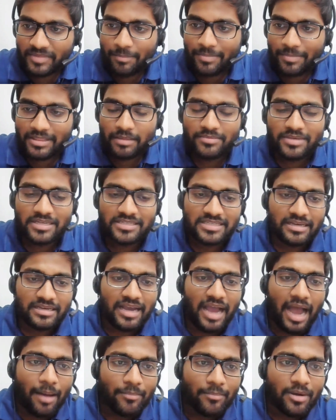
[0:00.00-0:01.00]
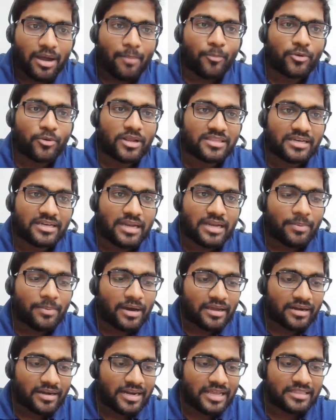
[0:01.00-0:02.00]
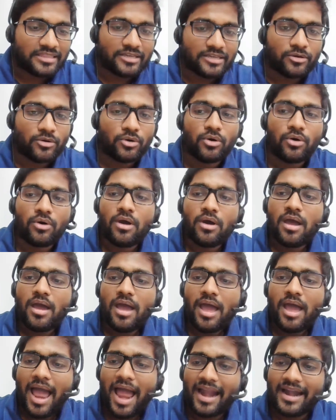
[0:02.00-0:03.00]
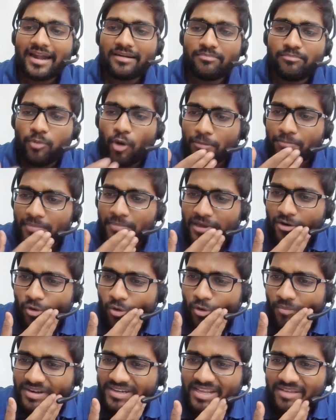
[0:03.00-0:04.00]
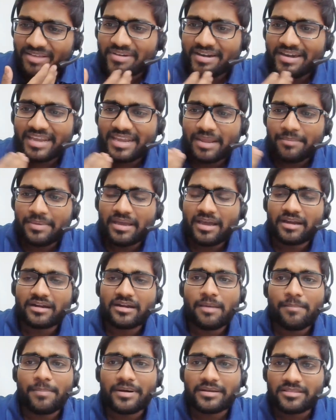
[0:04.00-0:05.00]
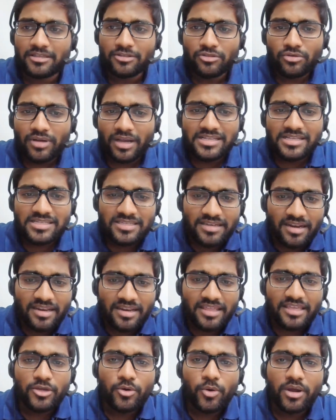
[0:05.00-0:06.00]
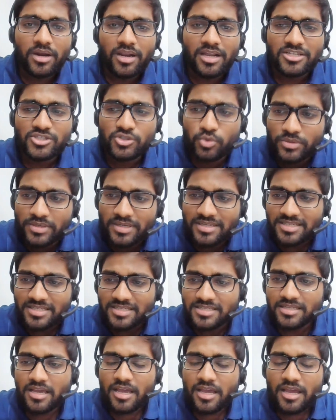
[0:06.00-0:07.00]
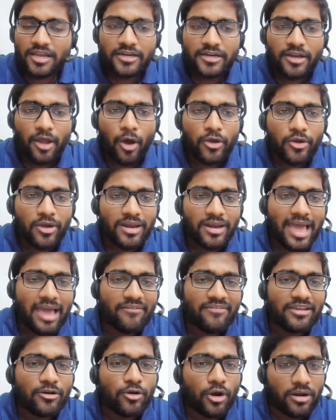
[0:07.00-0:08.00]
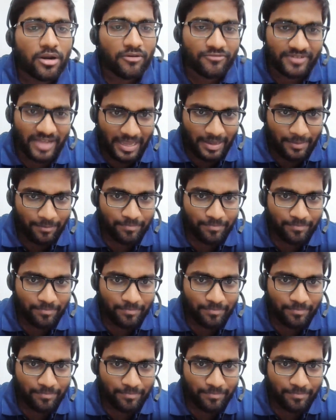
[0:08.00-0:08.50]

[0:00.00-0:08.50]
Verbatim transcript: मतलब जैसे काम का पूरा दिन आप कर लेते हो एंड बहुत बार ओवर टाइम वगैरह भी करना पड़ता है तो कंसिडरिंग यू ऑल आर स्टूडेंट्स नाउ यू आर हैविंग लॉट ऑफ टाइम